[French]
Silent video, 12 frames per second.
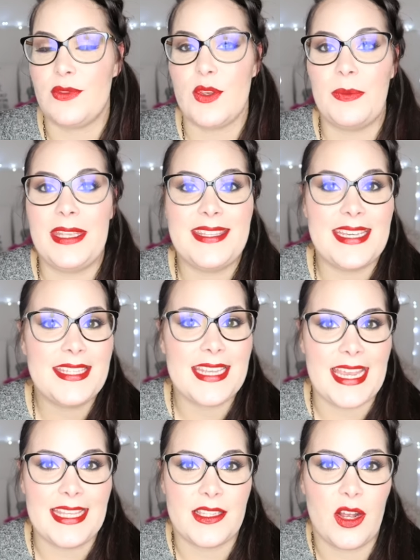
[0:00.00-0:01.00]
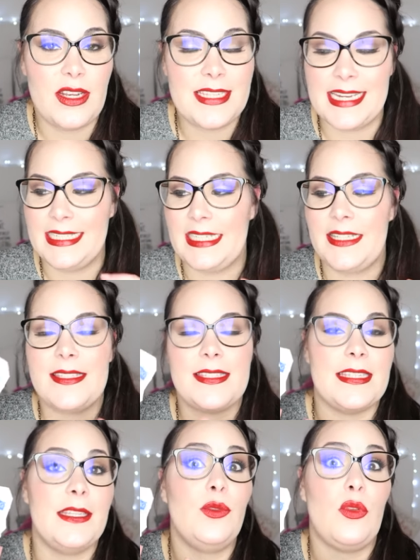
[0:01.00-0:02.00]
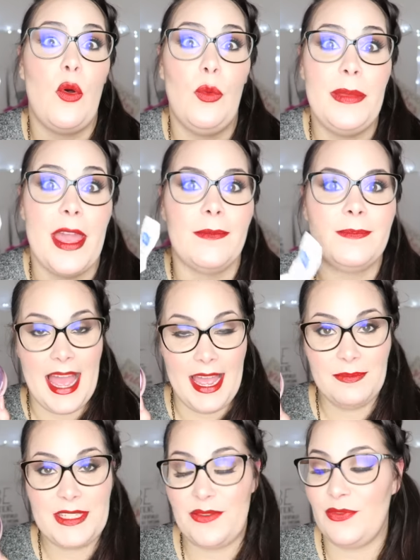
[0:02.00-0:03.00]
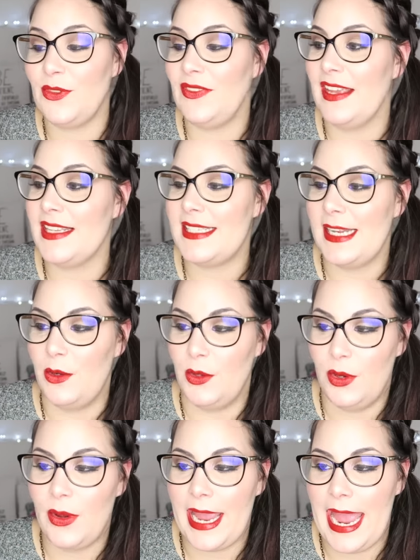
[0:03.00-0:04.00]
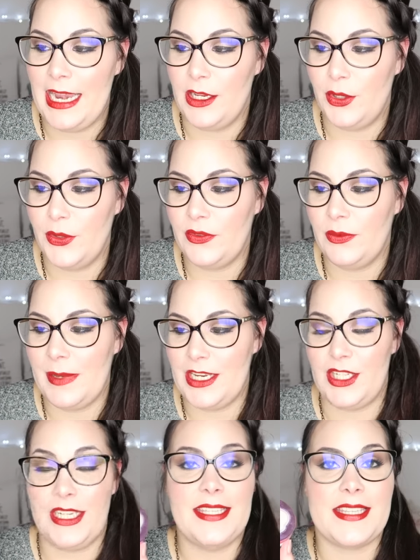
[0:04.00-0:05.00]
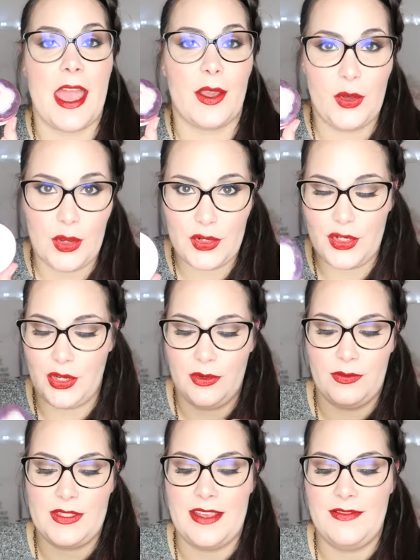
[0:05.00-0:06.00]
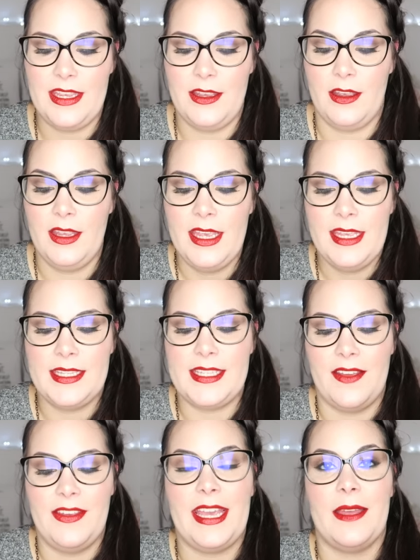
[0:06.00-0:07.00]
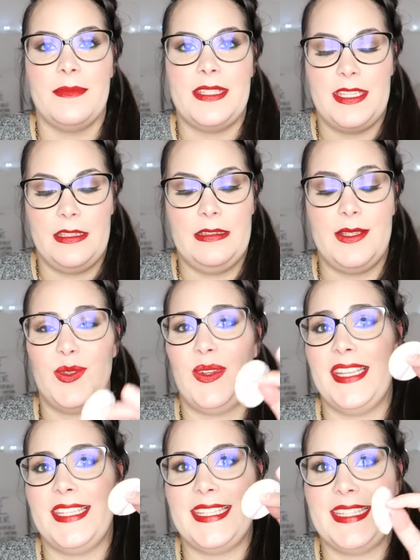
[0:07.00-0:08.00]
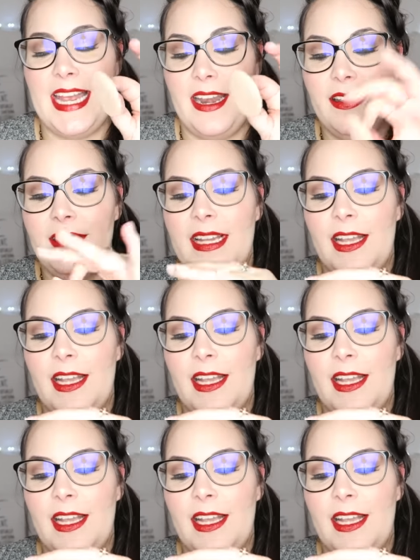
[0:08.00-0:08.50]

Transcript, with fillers: Vous en mettez, ça isole, ça glisse, c'est trop bien. Un petit fond de teint, c'est le L'Oréal Nude Magic, c'est un cushion, vous savez, euh, c'est avec un petit... désolé, c'est sale.